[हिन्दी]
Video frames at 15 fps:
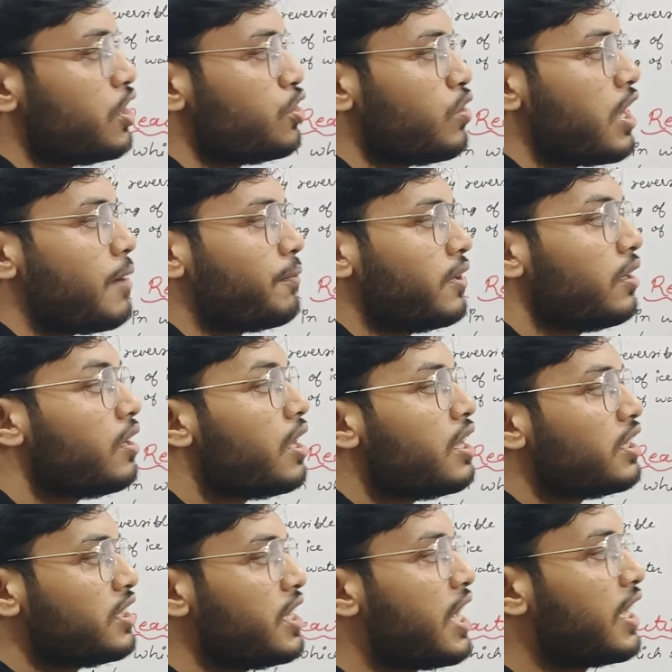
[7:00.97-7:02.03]
रिएक्शन जो है आपका
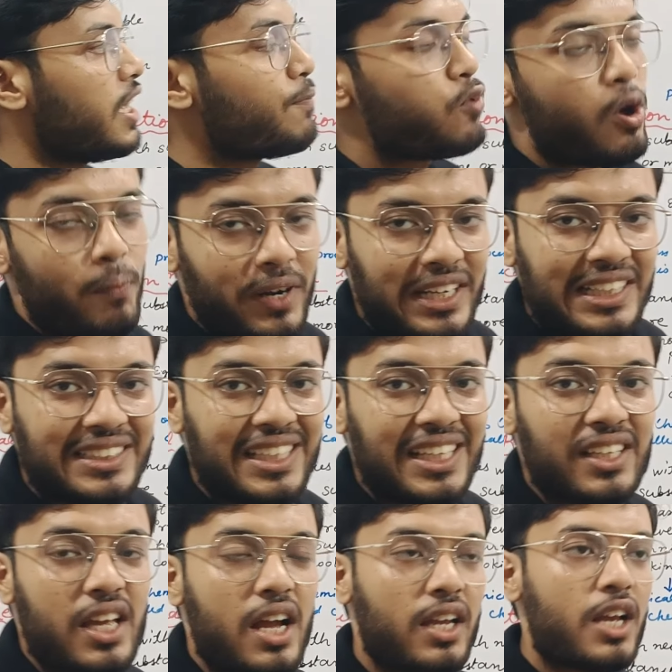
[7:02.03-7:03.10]
क्या क्या प्रॉपर्टीज
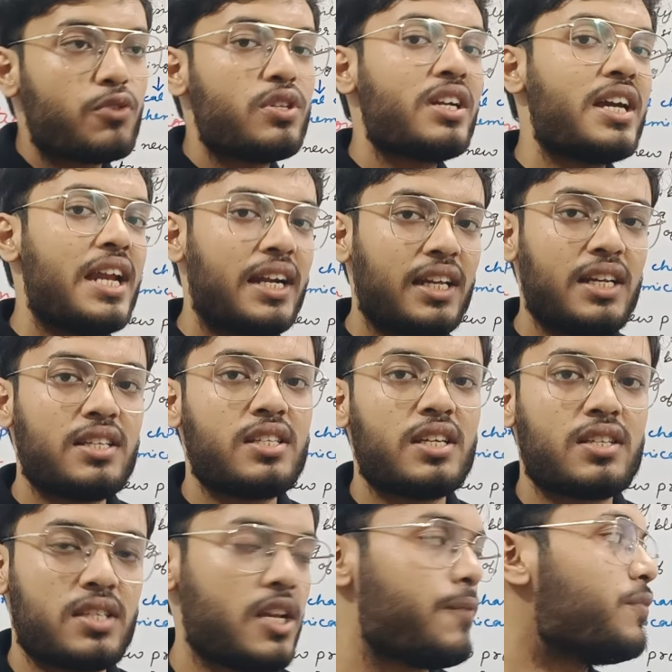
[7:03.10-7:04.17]
है क्या क्या उसके
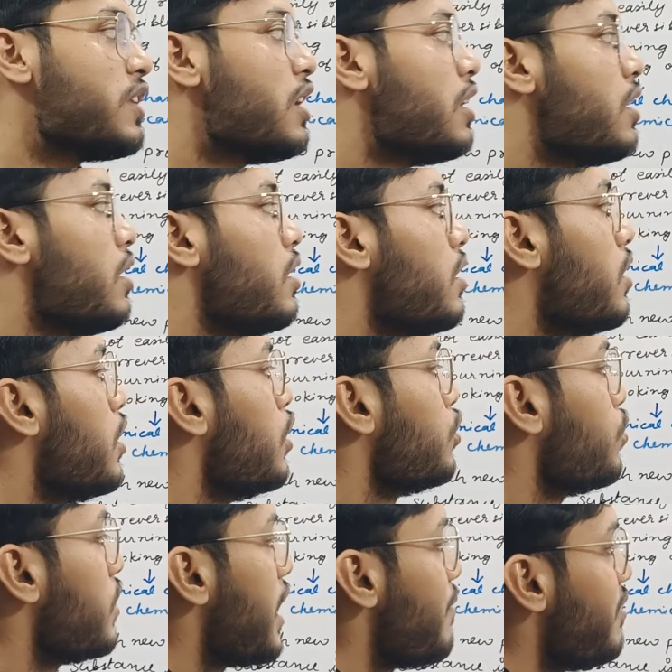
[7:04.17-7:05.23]
कैरेक्टरिस्टिक्स है
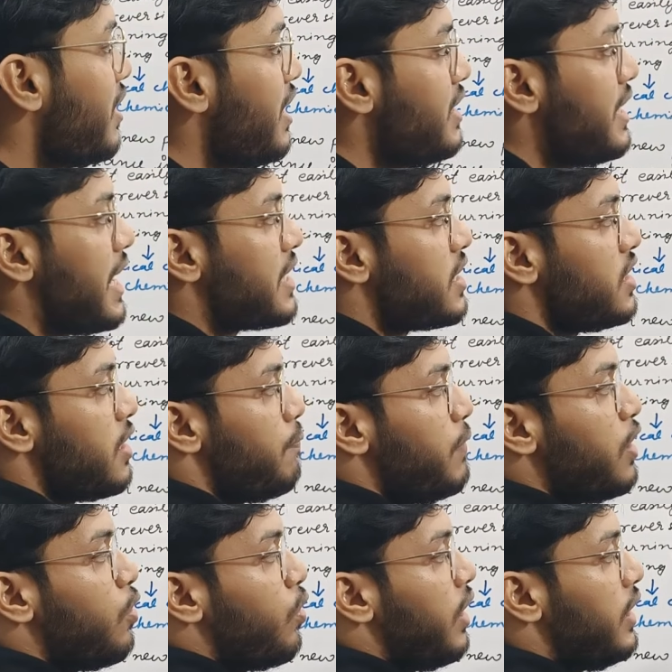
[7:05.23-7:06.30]
तो केमिकल रिएक्शन
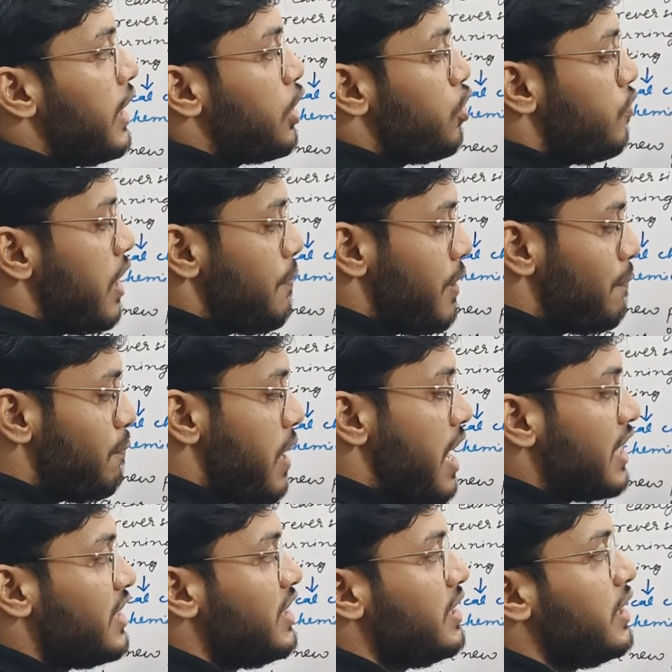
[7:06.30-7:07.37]
जब भी हो रही है तो वहां पर
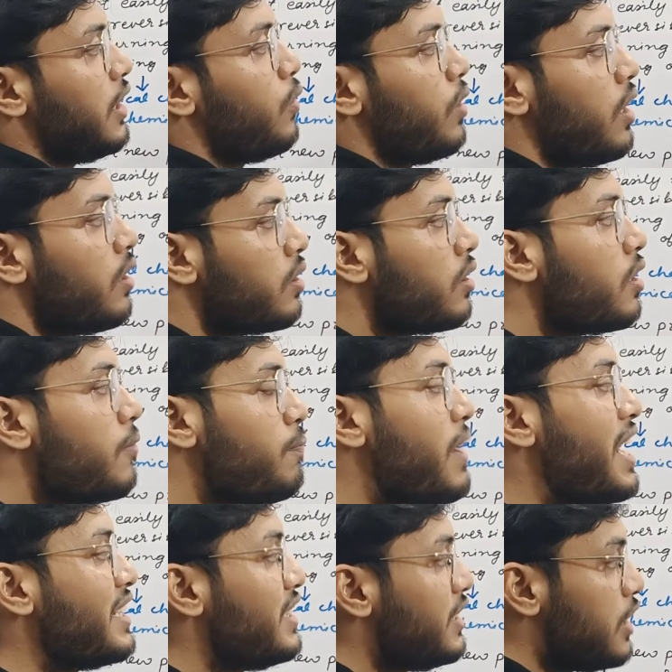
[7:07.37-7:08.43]
पांच चीजें होना
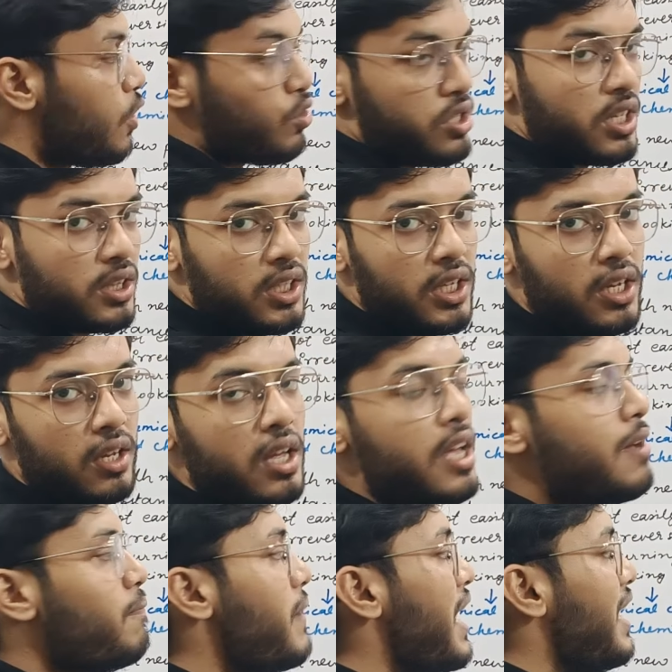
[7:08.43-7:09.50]
पांच चीजें हो सकती हैं
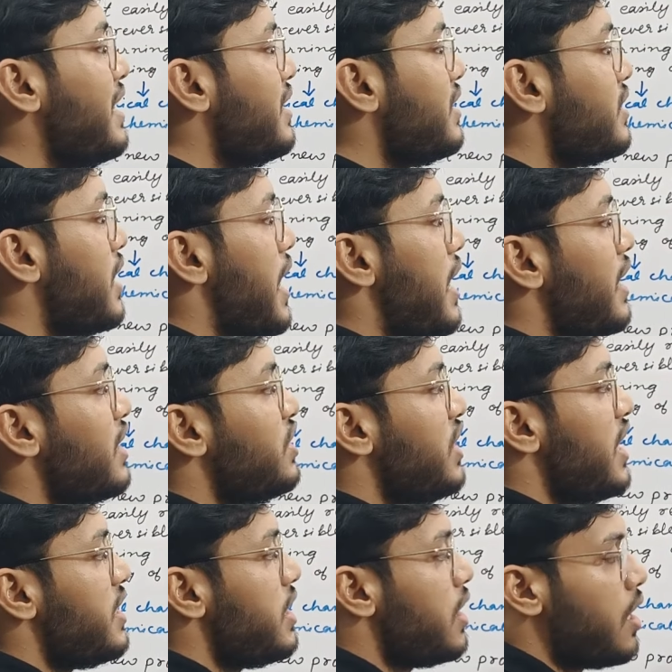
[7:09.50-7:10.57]
पहली चीज क्या है कि
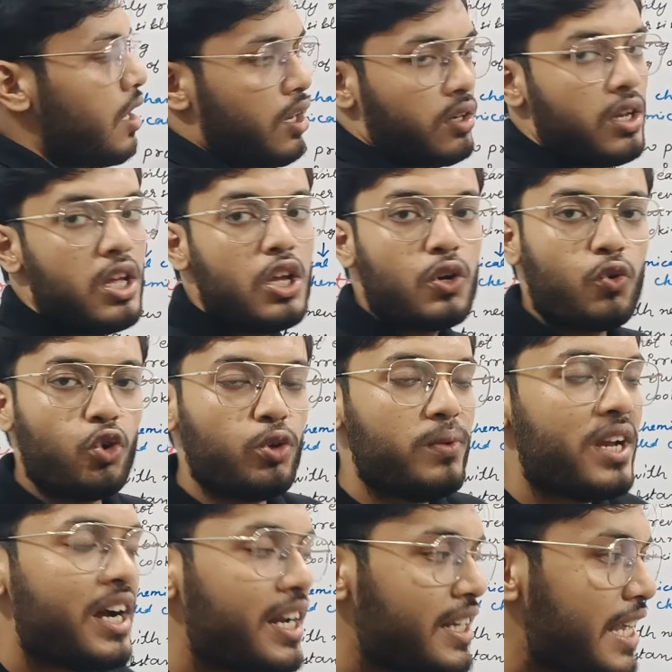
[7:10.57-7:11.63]
चेंज इन कलर
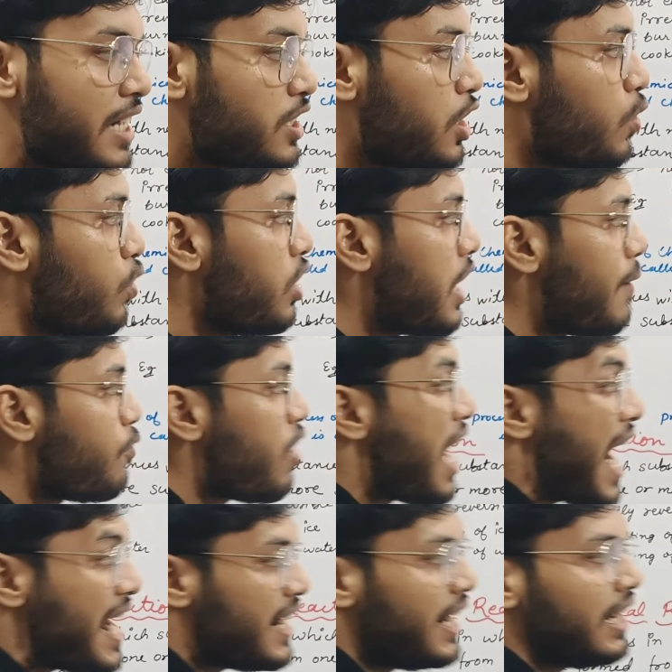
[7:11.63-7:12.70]
कोई भी अगर रिएक्शन हुई
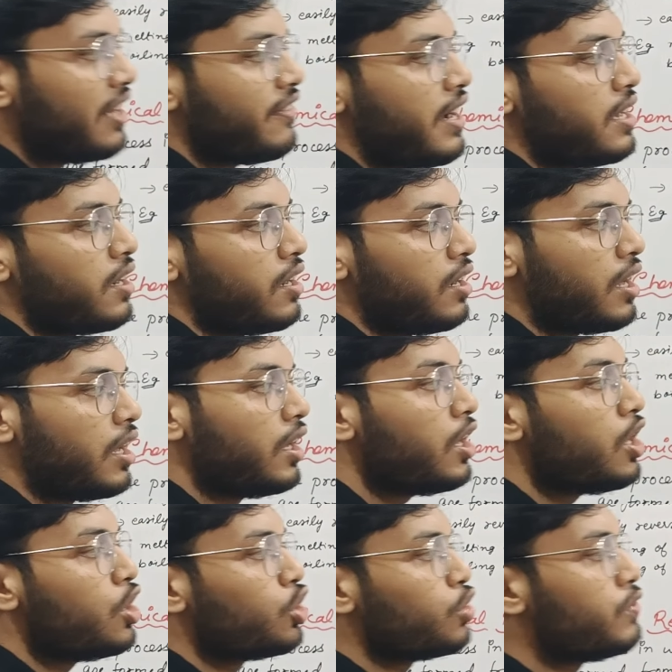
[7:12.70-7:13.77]
आपको आइडेंटिफाई करना
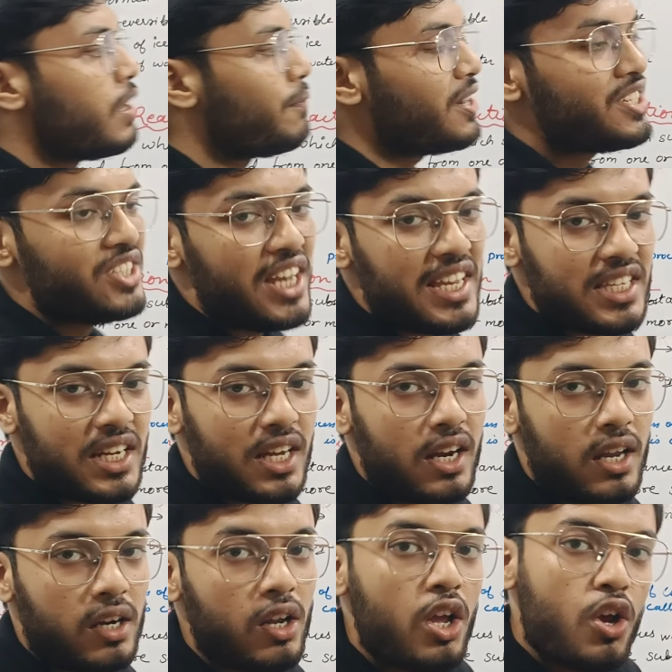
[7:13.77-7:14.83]
है तो वहां पर चेंज इन
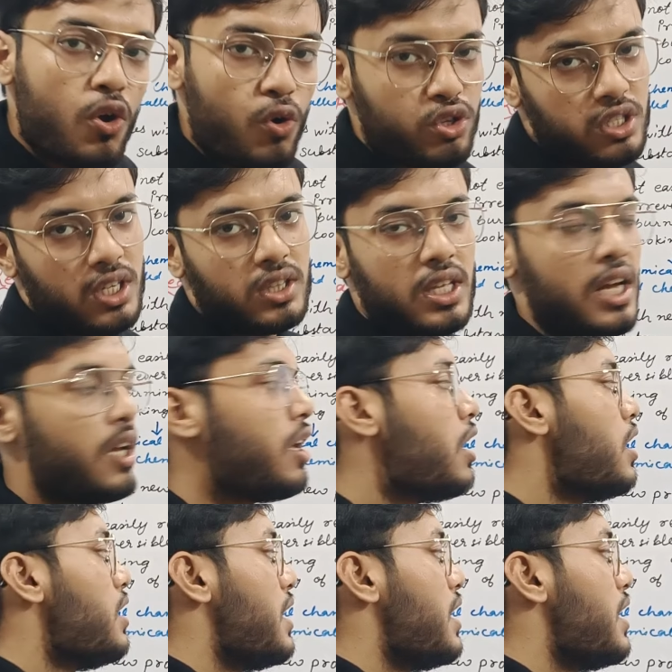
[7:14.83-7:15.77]
कलर हो सकता है